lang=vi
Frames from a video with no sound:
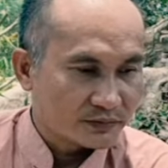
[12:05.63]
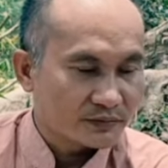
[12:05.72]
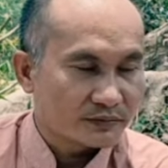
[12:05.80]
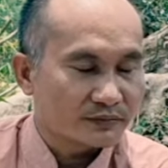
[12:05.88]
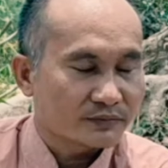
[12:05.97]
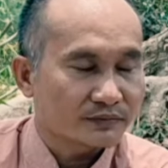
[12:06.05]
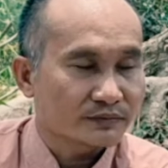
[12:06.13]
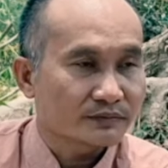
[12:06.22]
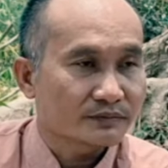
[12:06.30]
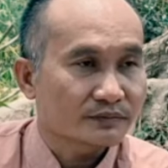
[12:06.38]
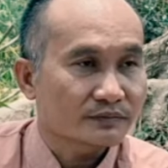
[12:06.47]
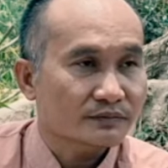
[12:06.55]
để đi
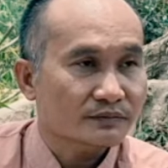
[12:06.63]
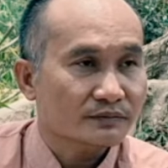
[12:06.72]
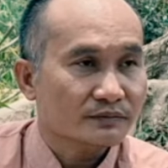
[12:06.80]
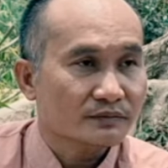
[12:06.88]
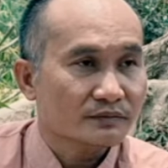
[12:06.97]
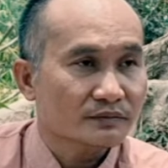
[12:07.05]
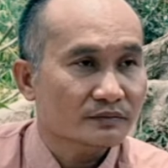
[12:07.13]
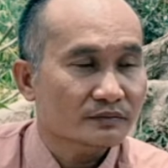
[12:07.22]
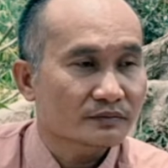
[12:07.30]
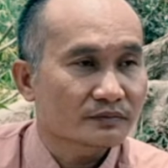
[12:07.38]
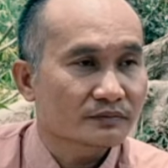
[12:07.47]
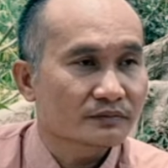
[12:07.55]
khán giả
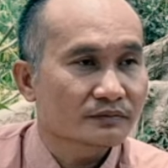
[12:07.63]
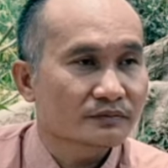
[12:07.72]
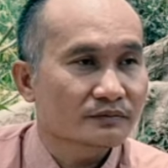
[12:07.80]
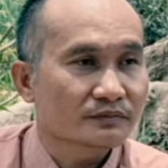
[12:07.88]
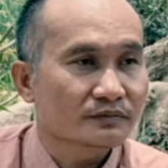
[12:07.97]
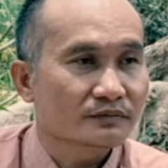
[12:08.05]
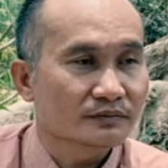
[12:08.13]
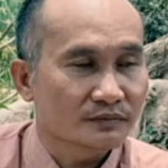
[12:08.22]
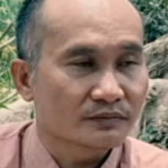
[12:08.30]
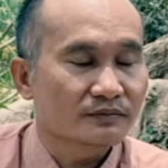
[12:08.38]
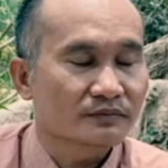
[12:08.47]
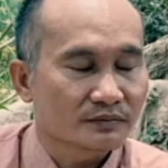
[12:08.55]
tự tìm ừ. em
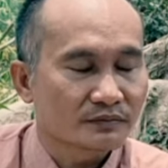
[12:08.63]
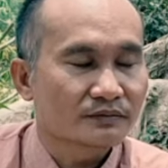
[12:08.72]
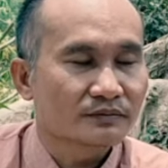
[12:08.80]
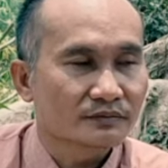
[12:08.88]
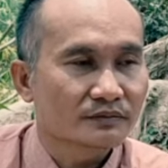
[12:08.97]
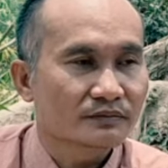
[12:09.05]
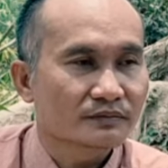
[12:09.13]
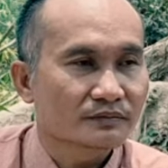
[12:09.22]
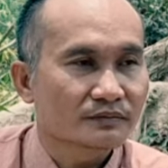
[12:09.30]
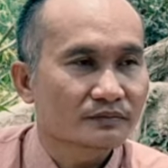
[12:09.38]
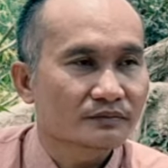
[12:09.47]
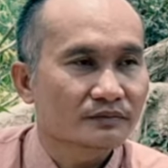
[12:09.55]
ừ. giờ mình tới
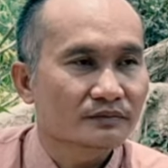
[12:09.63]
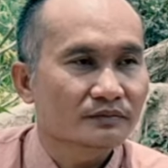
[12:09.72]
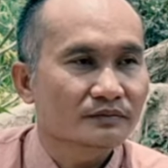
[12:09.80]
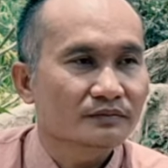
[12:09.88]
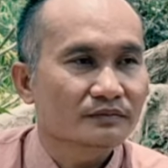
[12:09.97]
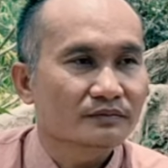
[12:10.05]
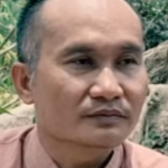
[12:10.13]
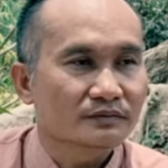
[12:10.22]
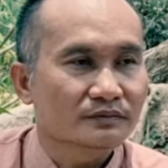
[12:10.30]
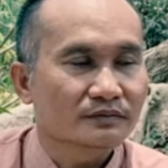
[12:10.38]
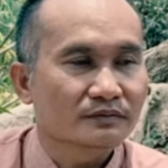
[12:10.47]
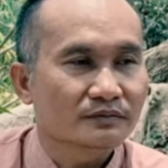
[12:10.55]
số 5 đi
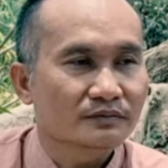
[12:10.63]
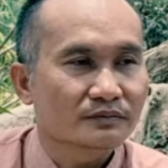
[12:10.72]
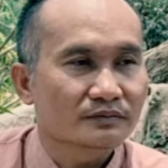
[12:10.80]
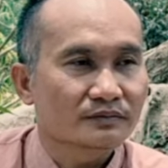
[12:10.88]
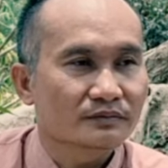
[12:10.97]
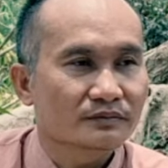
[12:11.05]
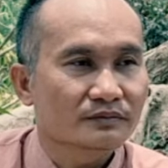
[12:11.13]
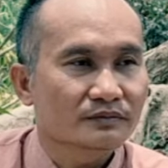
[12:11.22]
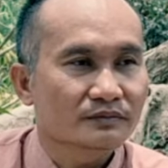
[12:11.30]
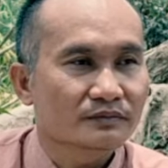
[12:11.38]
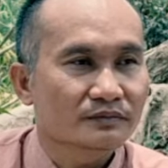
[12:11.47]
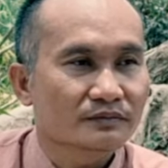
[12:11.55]
ừ.
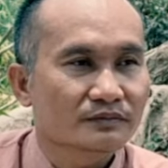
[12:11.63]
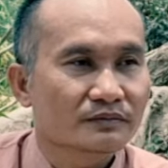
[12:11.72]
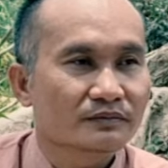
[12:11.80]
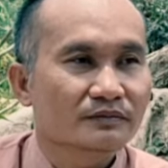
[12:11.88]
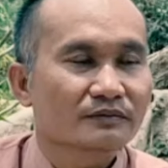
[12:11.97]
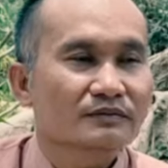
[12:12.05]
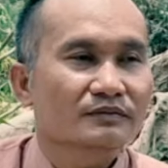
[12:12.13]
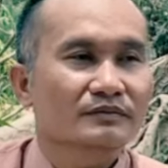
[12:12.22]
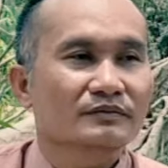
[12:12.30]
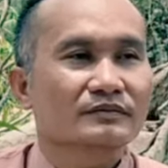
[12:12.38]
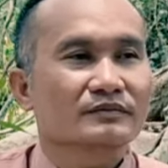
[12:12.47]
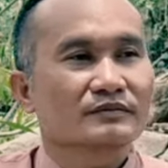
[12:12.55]
năm có ngũ
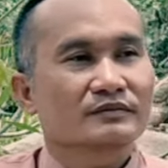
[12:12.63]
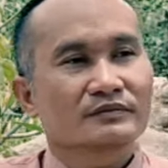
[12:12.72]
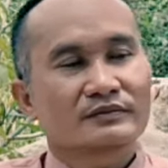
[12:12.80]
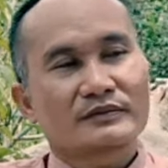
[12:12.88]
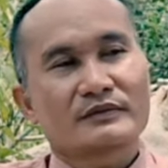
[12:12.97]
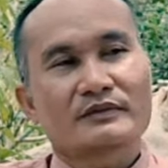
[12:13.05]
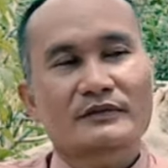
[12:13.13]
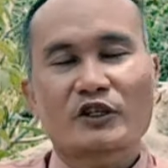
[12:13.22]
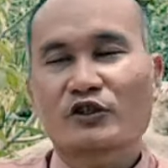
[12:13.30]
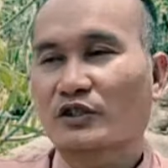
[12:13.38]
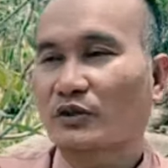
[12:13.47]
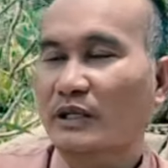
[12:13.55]
hành
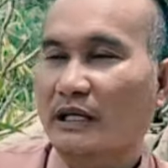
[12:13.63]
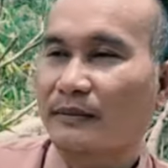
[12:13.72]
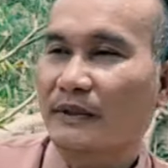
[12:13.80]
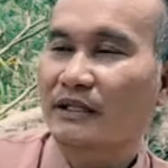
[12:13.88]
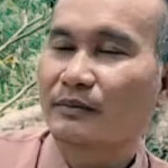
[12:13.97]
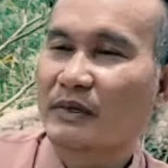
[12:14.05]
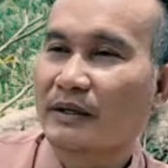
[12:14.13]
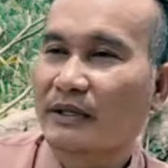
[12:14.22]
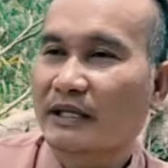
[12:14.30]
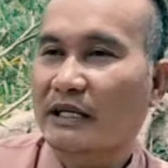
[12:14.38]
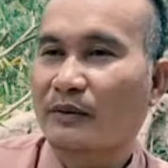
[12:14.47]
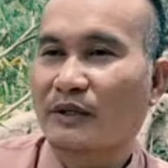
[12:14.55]
con số 5 mới
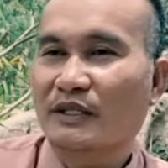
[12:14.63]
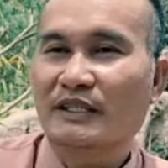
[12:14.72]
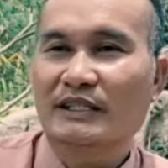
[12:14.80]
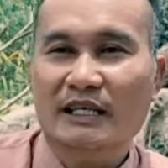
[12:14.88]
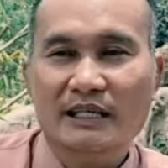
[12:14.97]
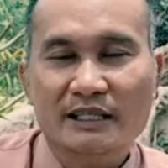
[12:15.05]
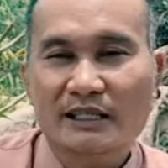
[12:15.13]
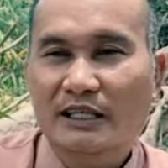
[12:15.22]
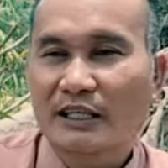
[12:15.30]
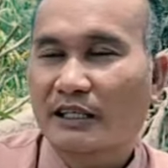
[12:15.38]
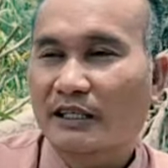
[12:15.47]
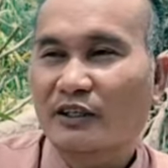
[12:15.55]
ban đầu mọi người thấy
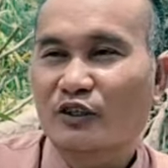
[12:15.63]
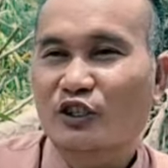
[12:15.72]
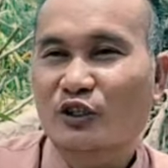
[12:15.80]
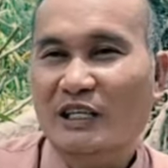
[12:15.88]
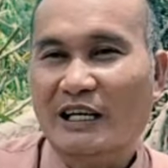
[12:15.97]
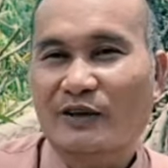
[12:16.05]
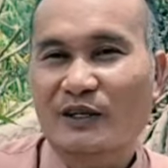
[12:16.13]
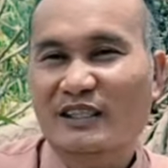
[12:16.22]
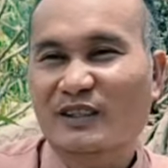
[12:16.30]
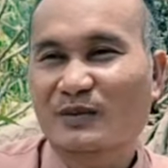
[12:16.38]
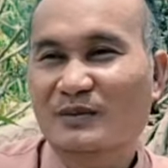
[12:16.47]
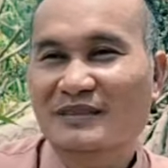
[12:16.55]
con số
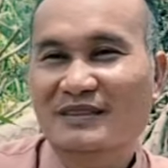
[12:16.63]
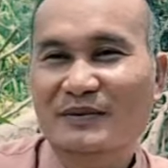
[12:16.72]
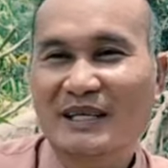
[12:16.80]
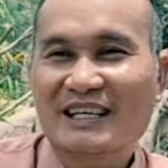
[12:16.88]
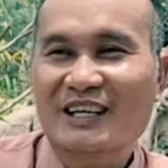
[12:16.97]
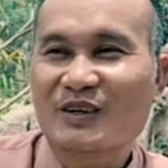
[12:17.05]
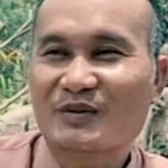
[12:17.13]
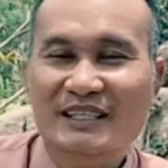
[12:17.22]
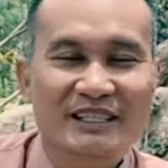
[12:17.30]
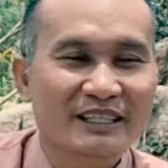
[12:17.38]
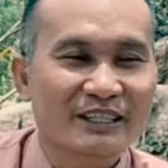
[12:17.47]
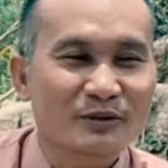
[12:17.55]
nào cũng mới đầu không có
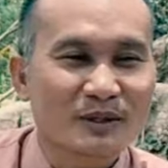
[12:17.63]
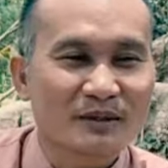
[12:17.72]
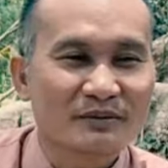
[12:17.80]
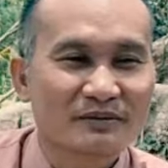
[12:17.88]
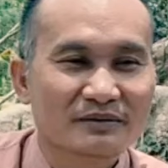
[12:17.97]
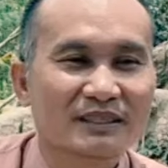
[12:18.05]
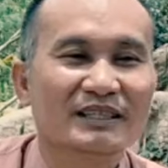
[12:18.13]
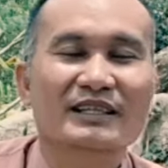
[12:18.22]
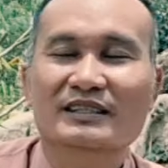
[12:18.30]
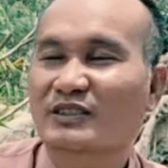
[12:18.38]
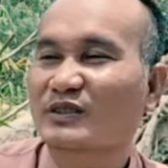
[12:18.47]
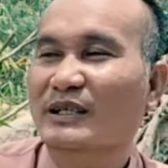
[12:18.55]
ý nghĩa đúng không là
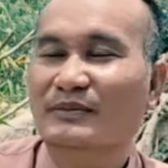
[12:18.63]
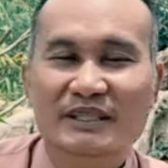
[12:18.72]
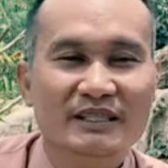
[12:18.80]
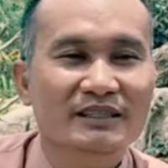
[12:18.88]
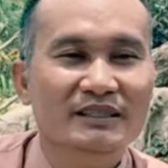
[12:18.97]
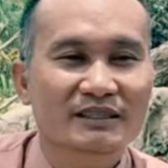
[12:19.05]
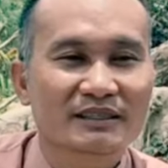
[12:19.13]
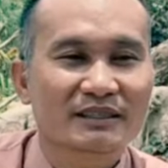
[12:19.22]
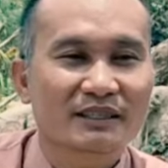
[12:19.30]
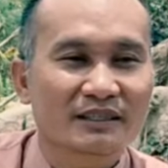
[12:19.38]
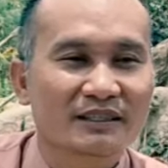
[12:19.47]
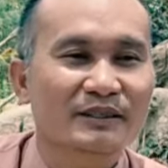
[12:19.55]
tới số 5 đi
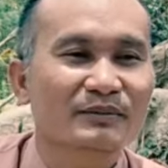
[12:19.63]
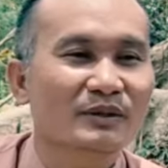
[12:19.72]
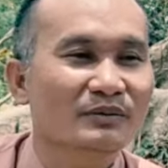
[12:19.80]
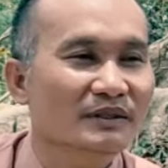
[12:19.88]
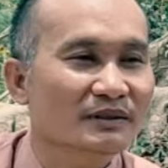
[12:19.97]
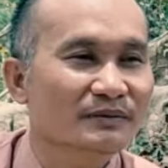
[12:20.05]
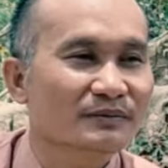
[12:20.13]
rồi tiếp tục